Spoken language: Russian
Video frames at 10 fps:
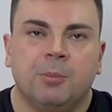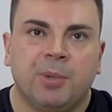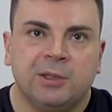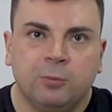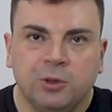
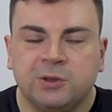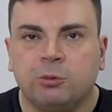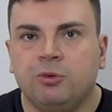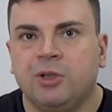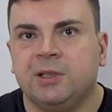Подвох
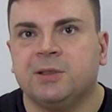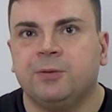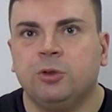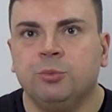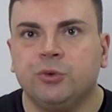заключается
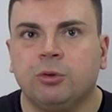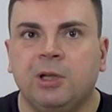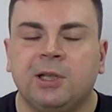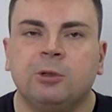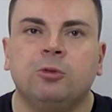в том, что
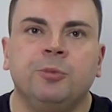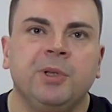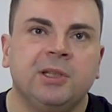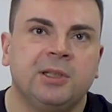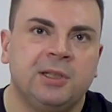для такого
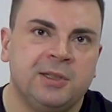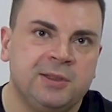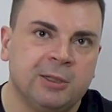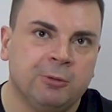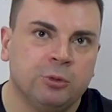метода
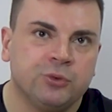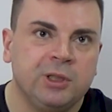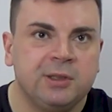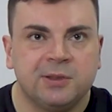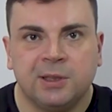тестирования
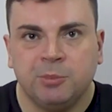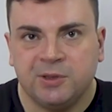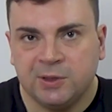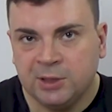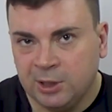нужны эти
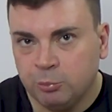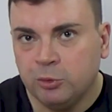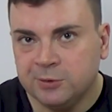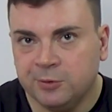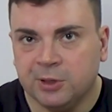самые сценарии
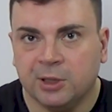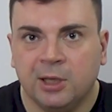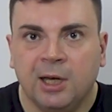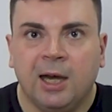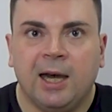пользования,
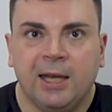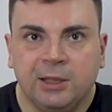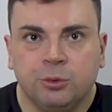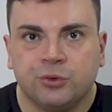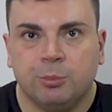а
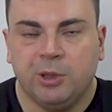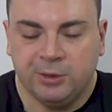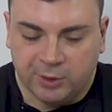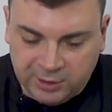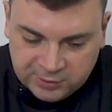их нужно
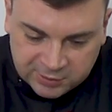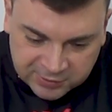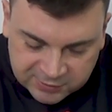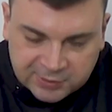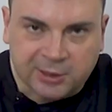предварительно
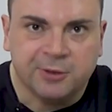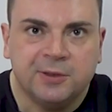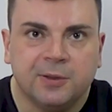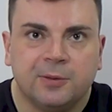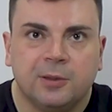
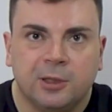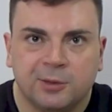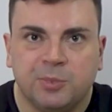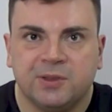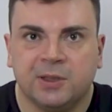составить,
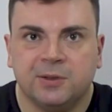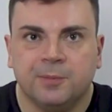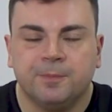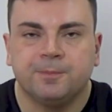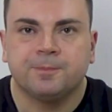расписать.
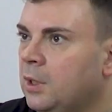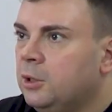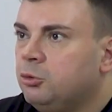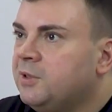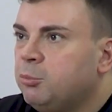
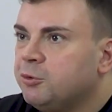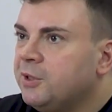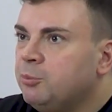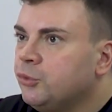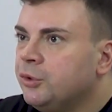И тут
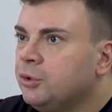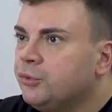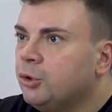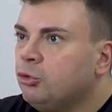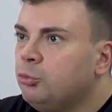запросто
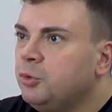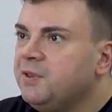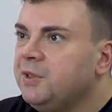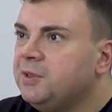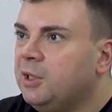можно что-то
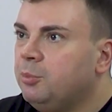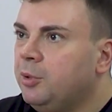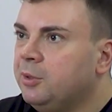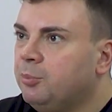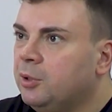упустить или
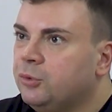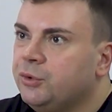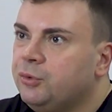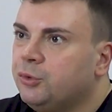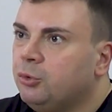
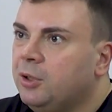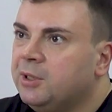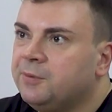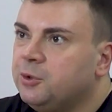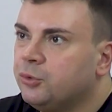предположить, что
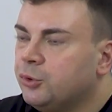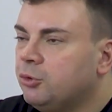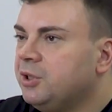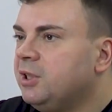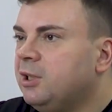это все
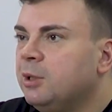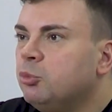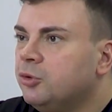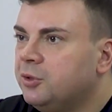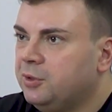что-то не
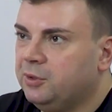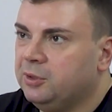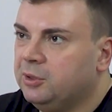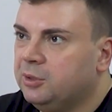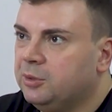требует
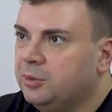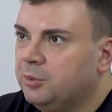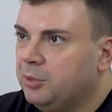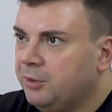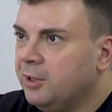э,
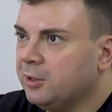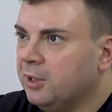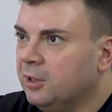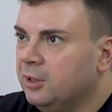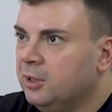
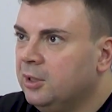проверки.